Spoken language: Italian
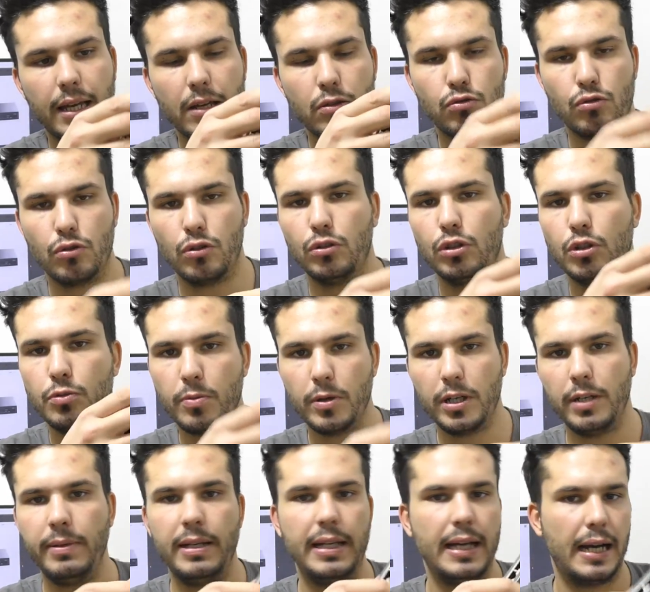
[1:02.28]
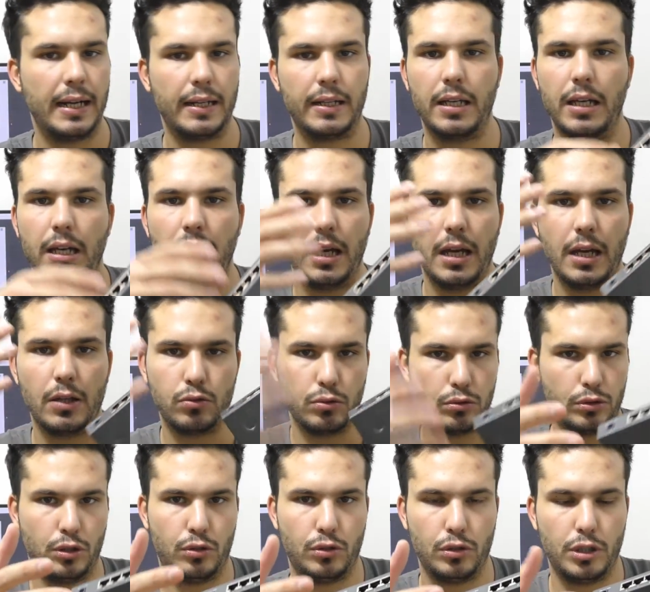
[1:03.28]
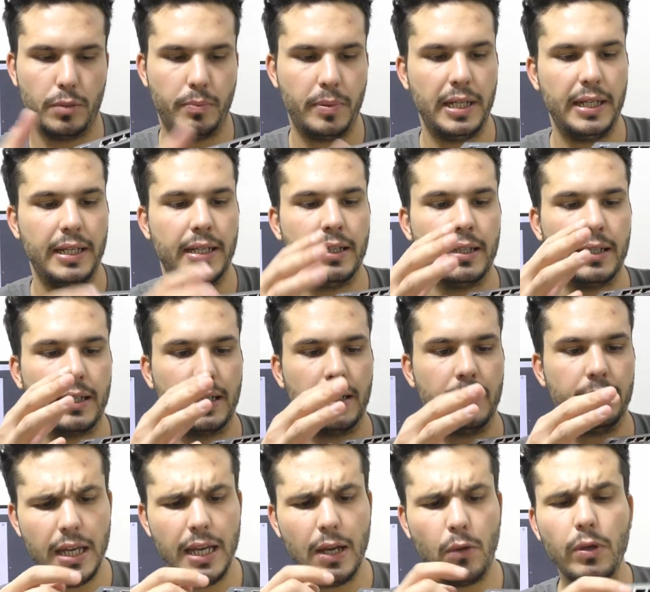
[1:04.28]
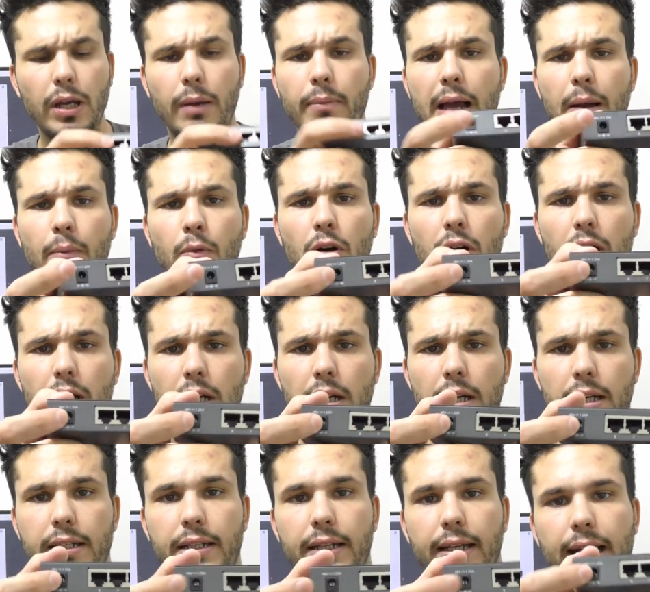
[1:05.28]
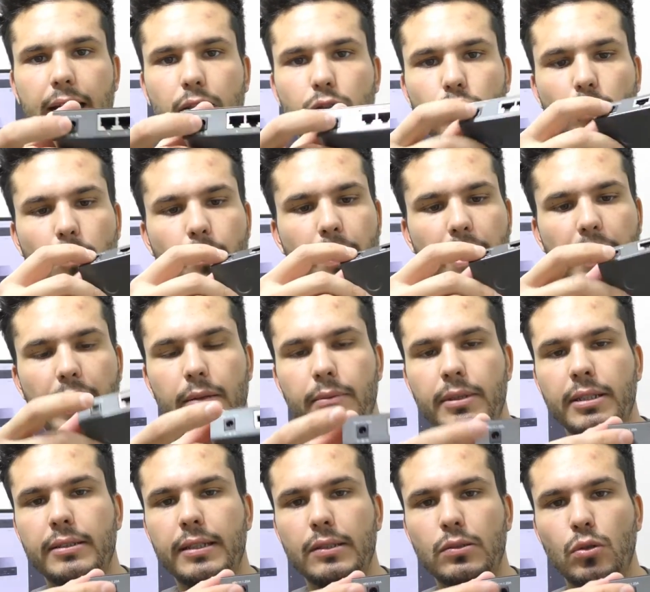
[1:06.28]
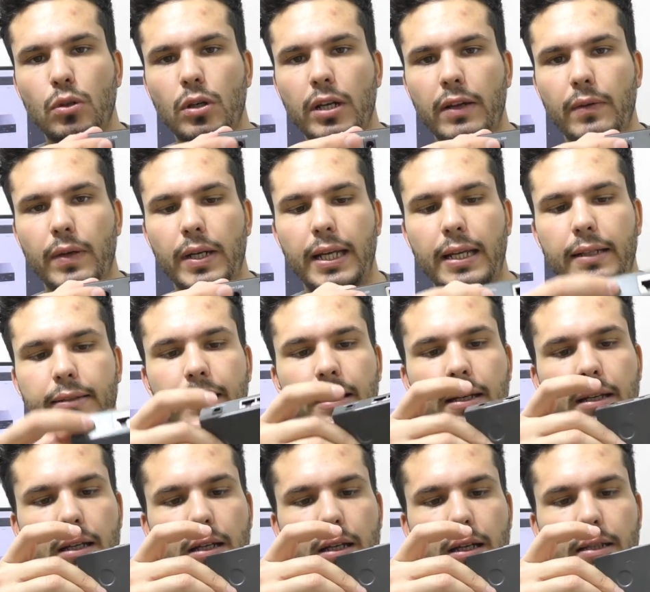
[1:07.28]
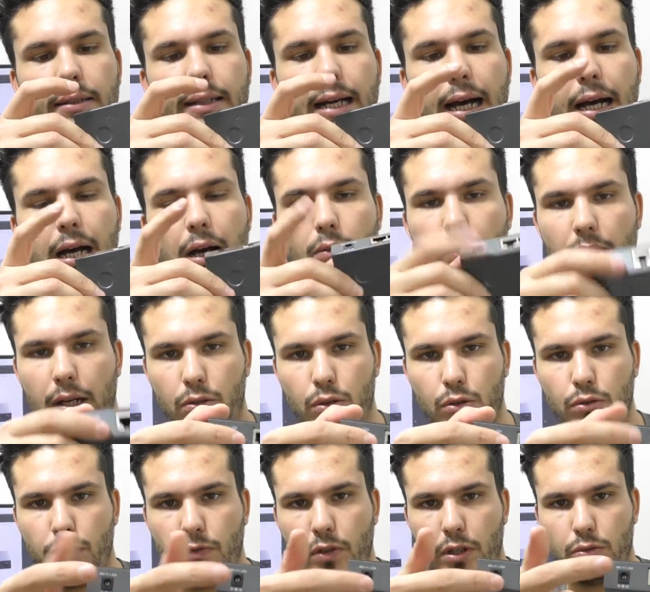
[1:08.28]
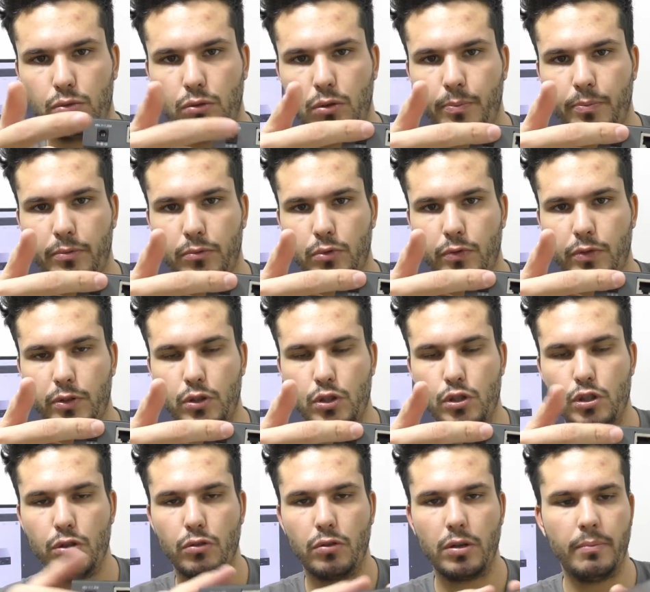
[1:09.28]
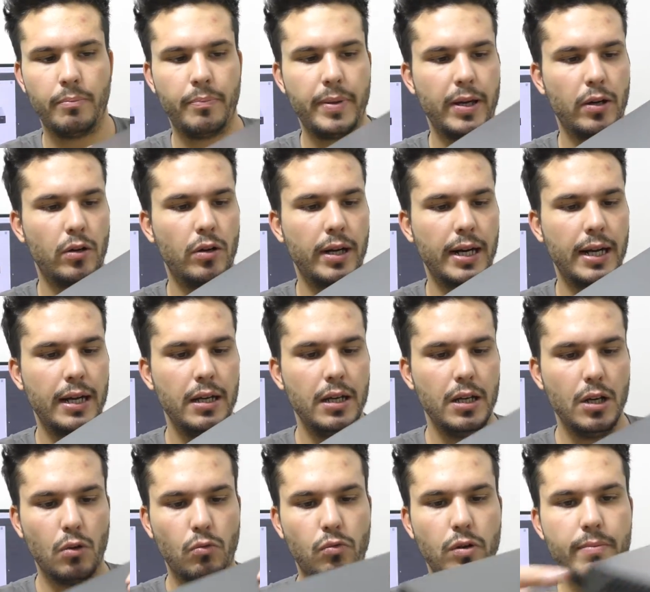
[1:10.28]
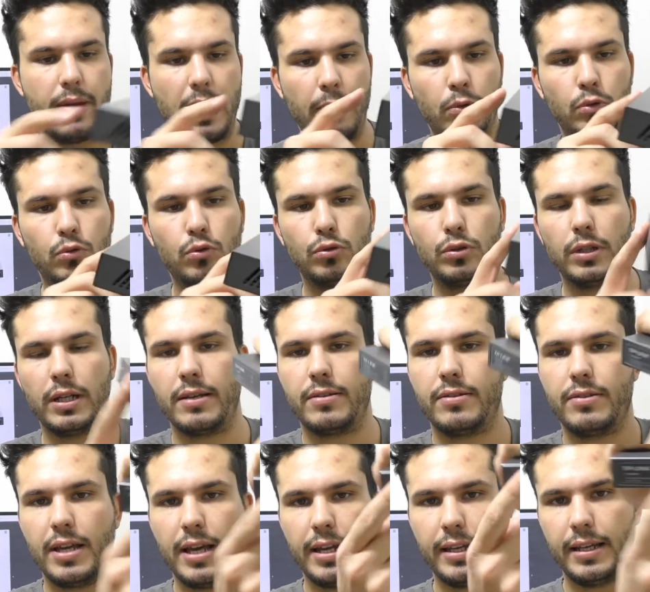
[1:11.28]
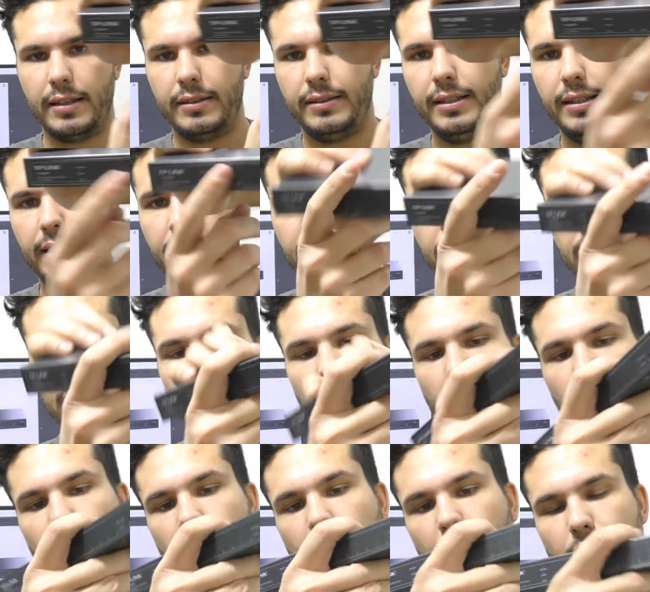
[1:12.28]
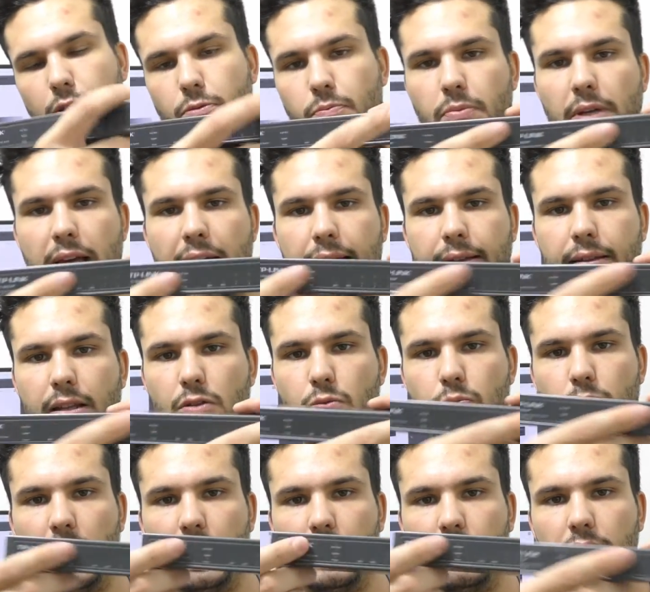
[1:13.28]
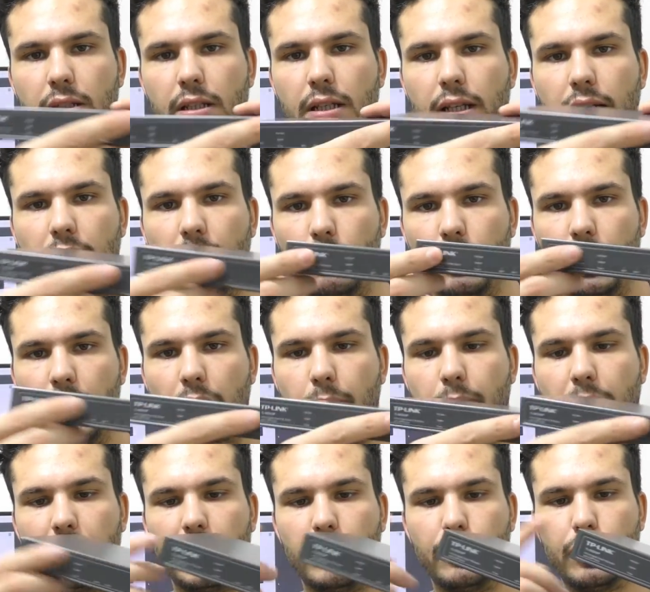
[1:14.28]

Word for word: che sono disponibili anche sul sito TP-Link. E qui abbiamo l'ingresso per l'alimentatore, vedete, da 48 volt 1.25 Ah, qui abbiamo tutta una serie di eh, spiette, spiettine qui nella parte